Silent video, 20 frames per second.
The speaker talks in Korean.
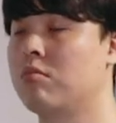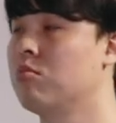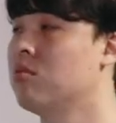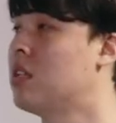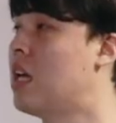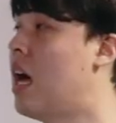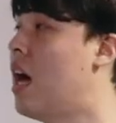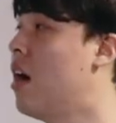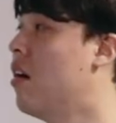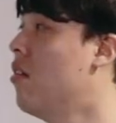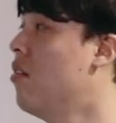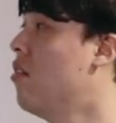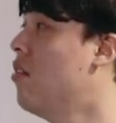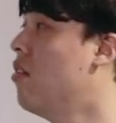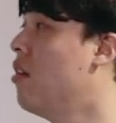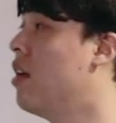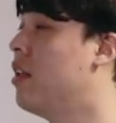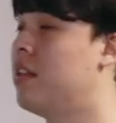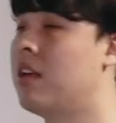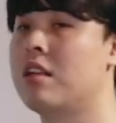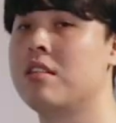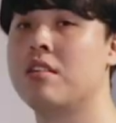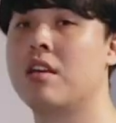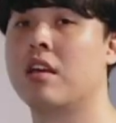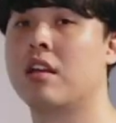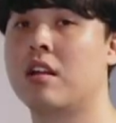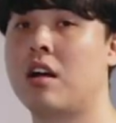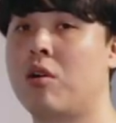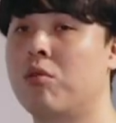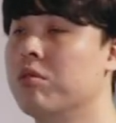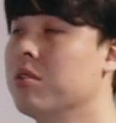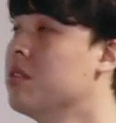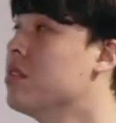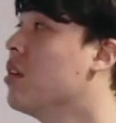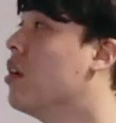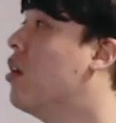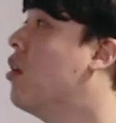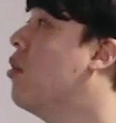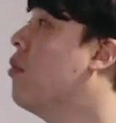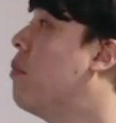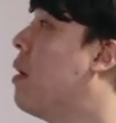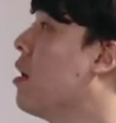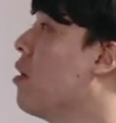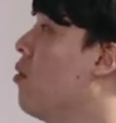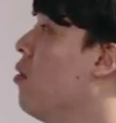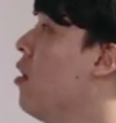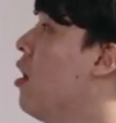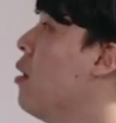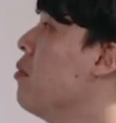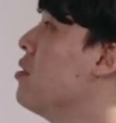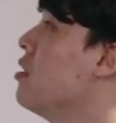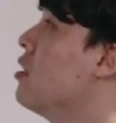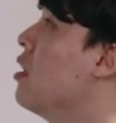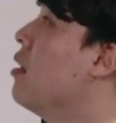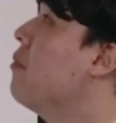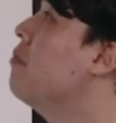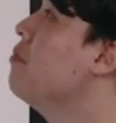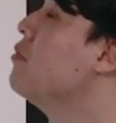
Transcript: 상어에 대한 얘기를 하고 있어요. 빨리 올라갑시다.